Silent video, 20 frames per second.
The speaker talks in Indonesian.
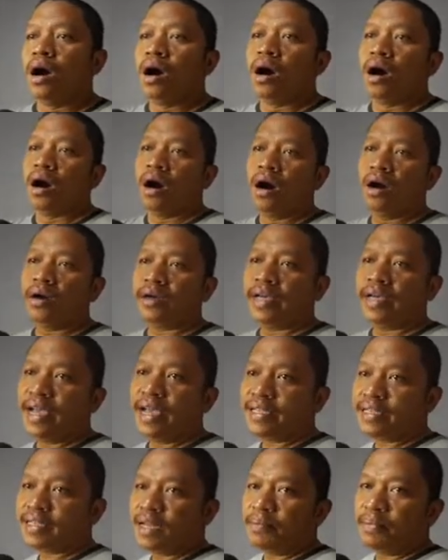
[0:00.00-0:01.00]
Oke
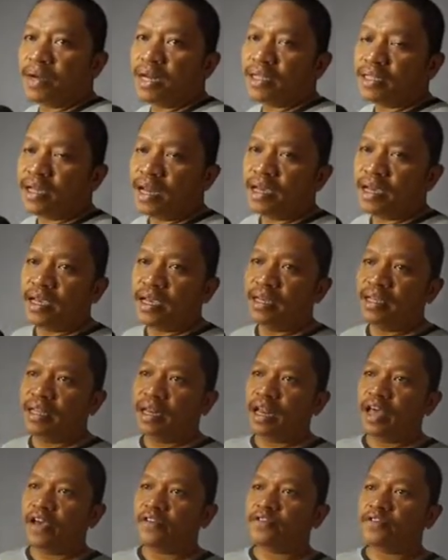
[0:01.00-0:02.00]
guys, selamat datang lagi di
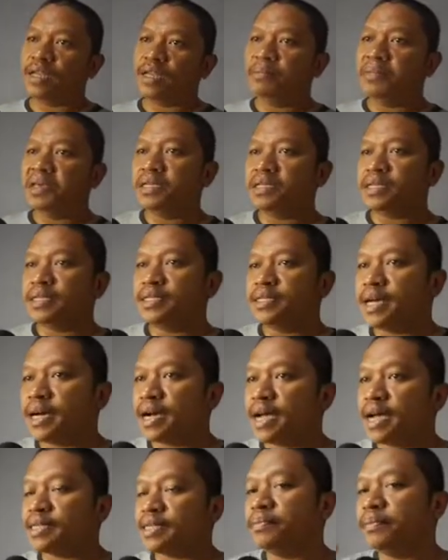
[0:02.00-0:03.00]
live streaming Senja
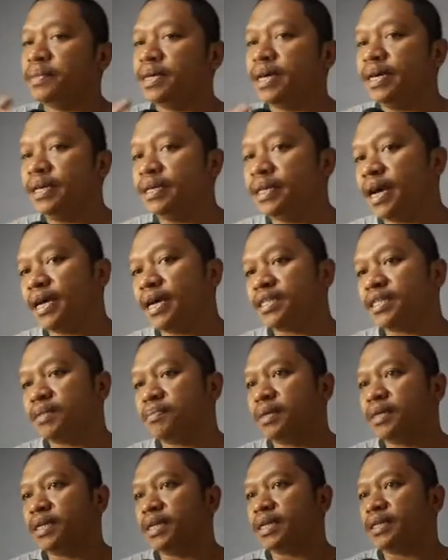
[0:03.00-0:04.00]
Custom ya. Nah,
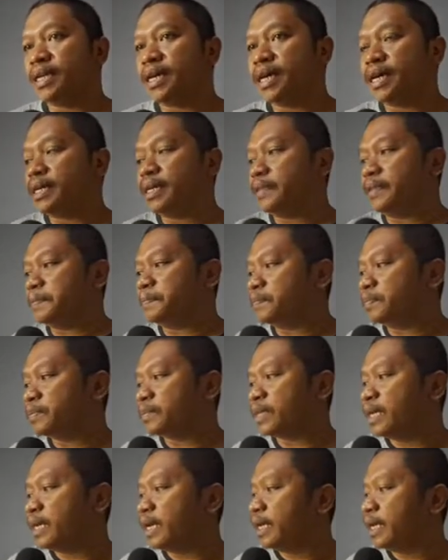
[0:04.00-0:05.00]
sebenarnya
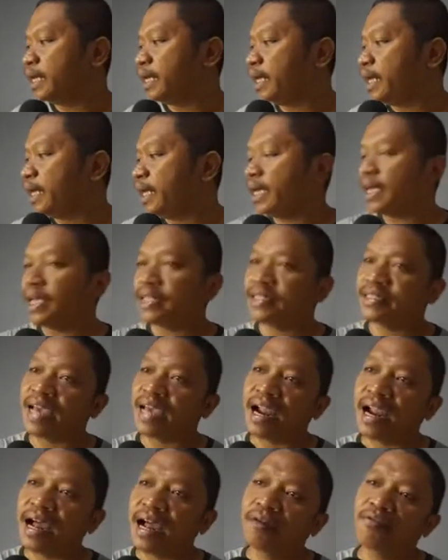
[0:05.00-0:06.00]
ini
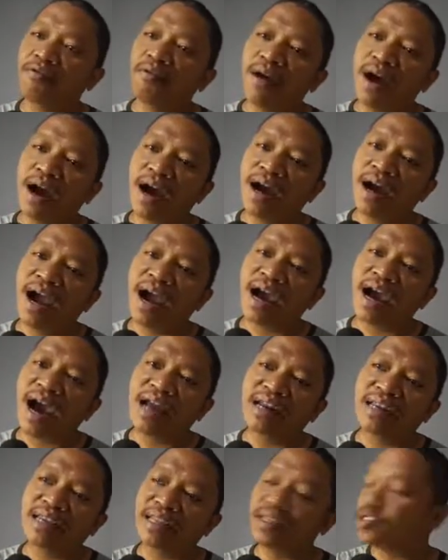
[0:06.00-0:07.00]
cara gua
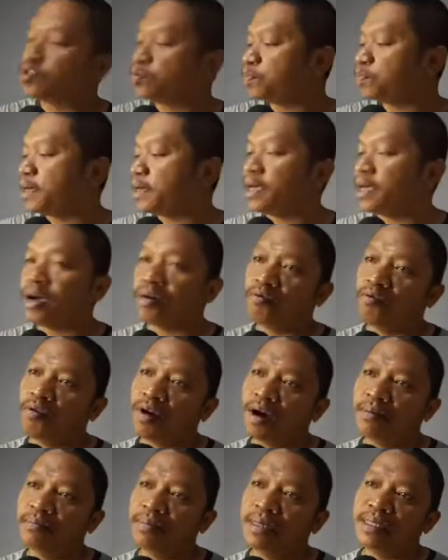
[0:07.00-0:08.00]
ngakalin supaya
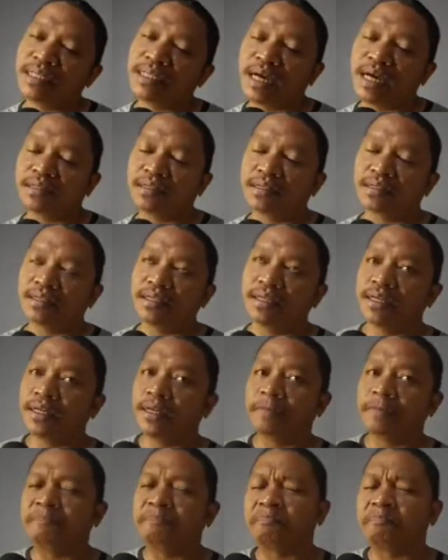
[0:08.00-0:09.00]
gua bisa
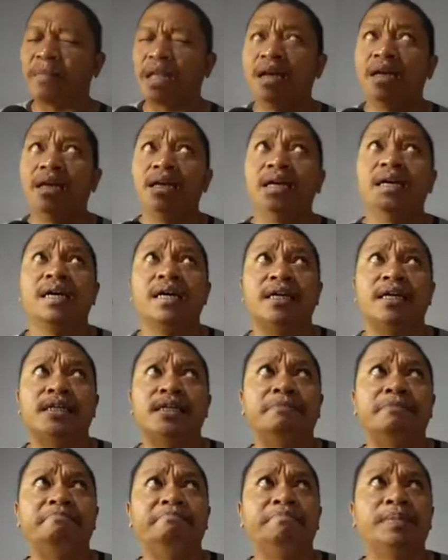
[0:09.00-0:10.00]
tetap
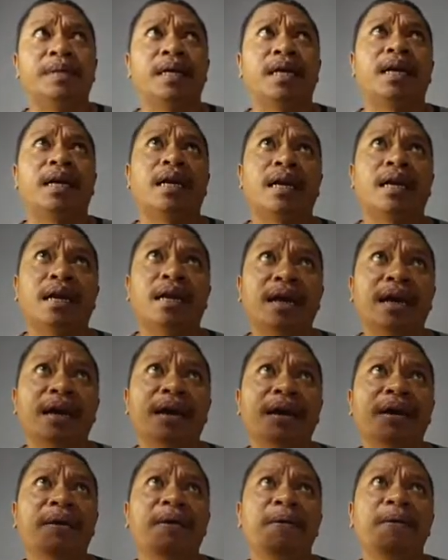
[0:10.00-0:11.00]
um, ber
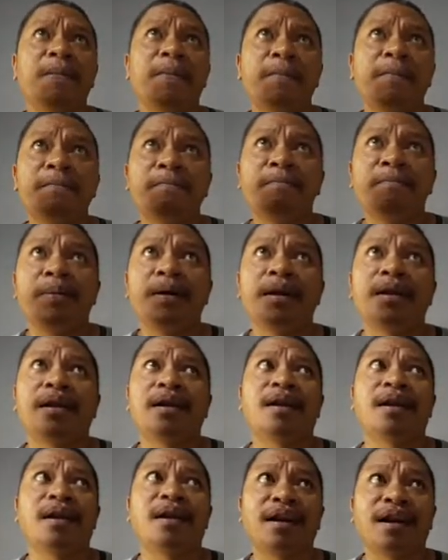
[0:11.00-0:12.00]
ber
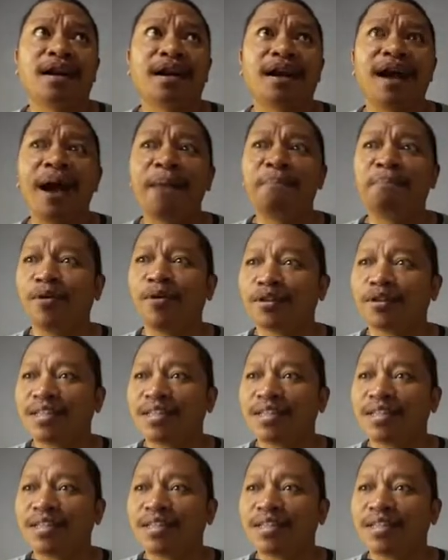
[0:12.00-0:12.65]
ngupload,